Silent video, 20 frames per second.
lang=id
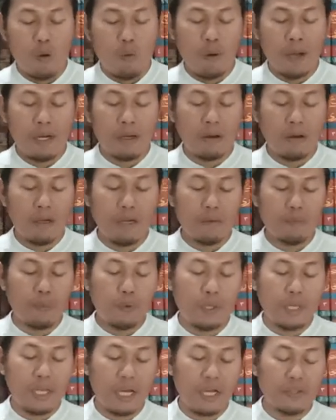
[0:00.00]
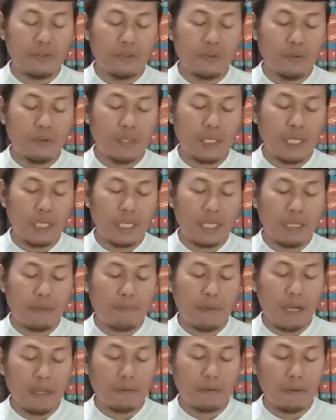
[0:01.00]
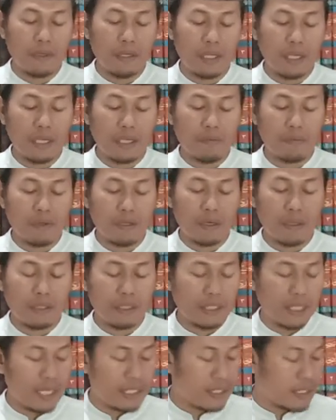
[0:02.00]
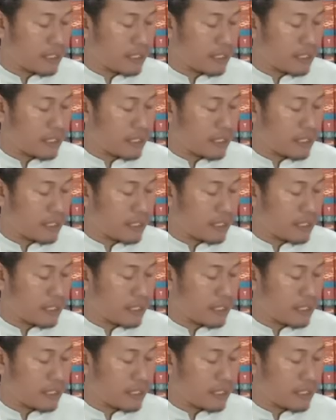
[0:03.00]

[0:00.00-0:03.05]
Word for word: Wal qalbu yang duru ila batili ibaratiha.